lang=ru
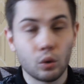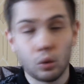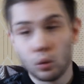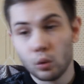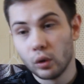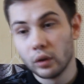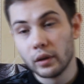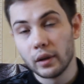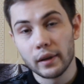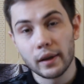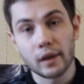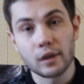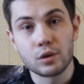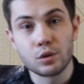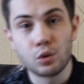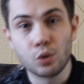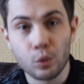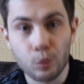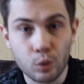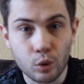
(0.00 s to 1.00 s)
Ой, да я
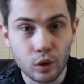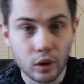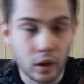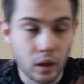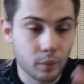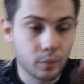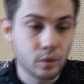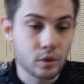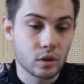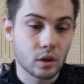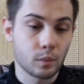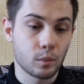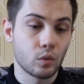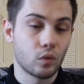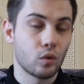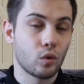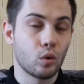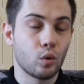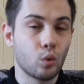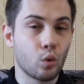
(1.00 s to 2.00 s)
с Йобурга, там, не самого.